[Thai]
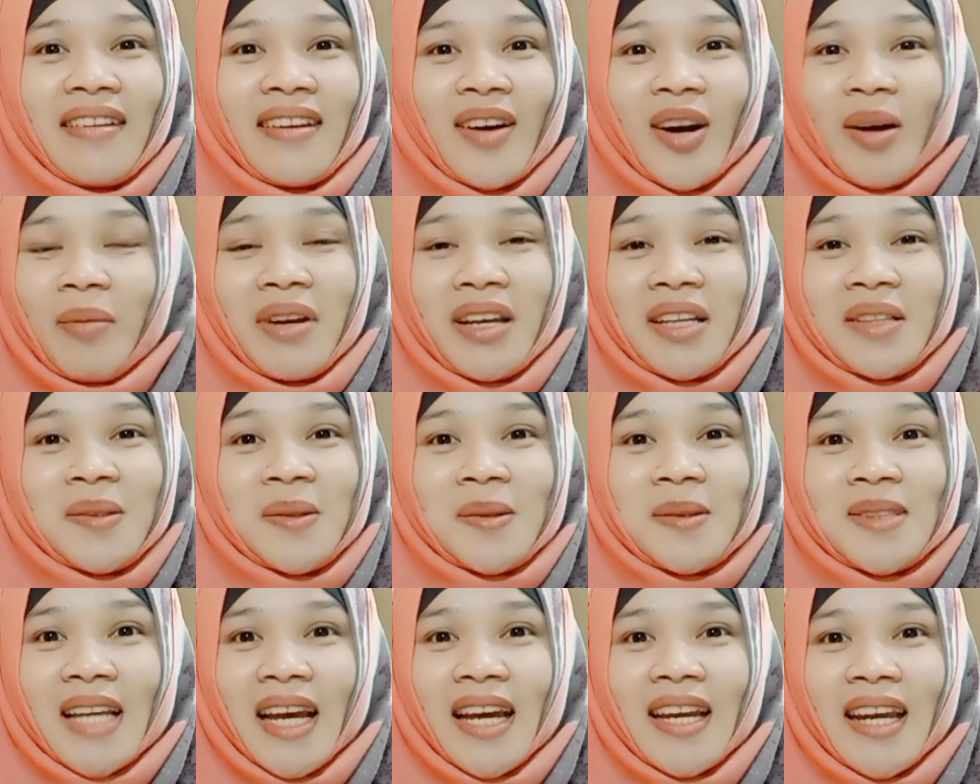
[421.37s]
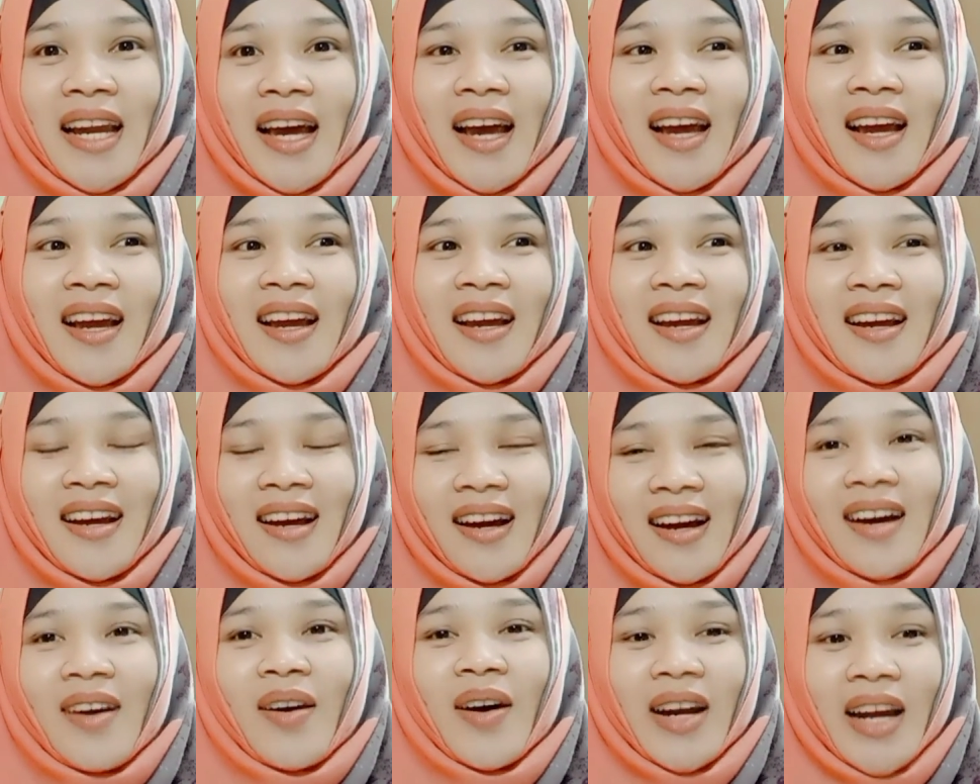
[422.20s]
ยขวัญไม่ได้สนใจนะ เอ
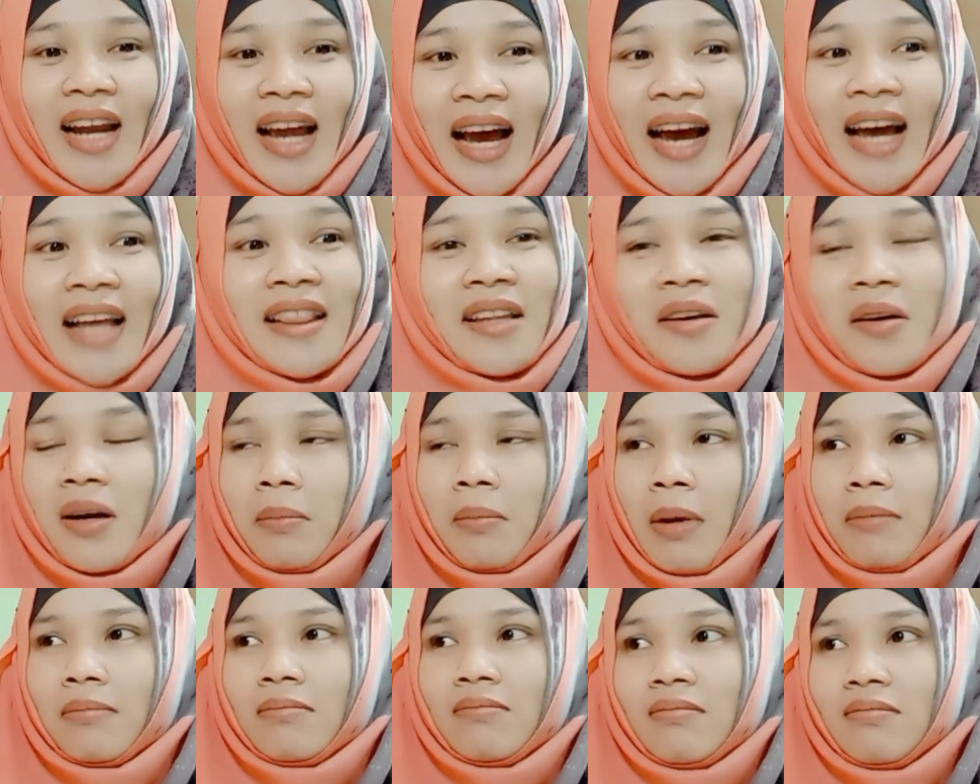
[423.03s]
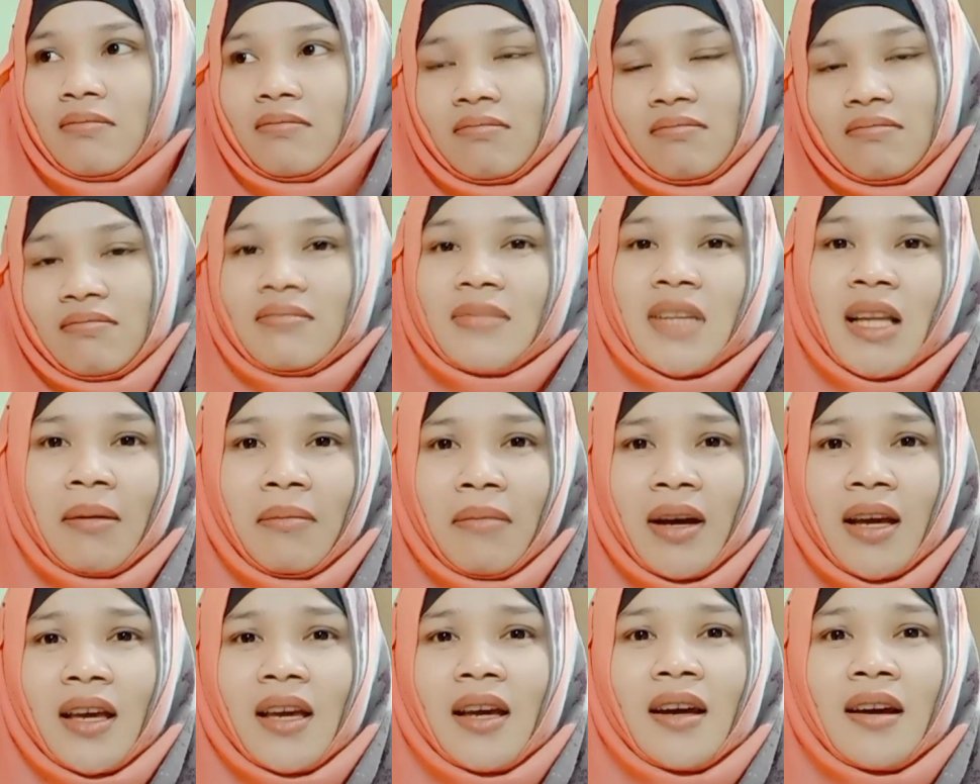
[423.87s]
อขวัญอ่านแต่ขวัญแบบอืมทำไม
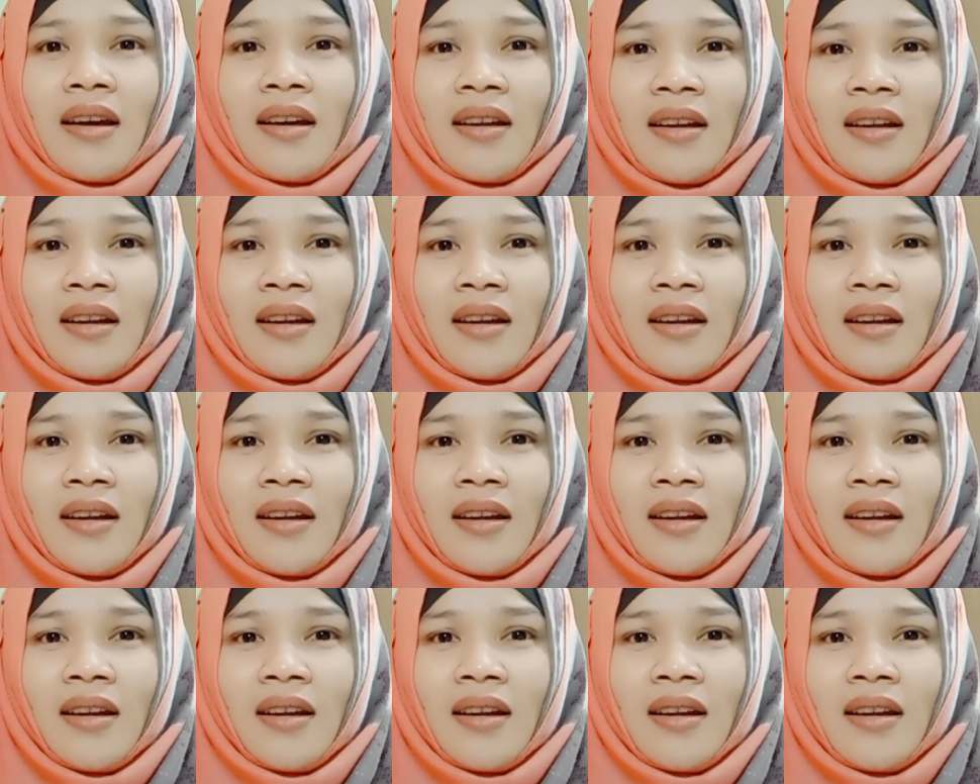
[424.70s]
อ่ะ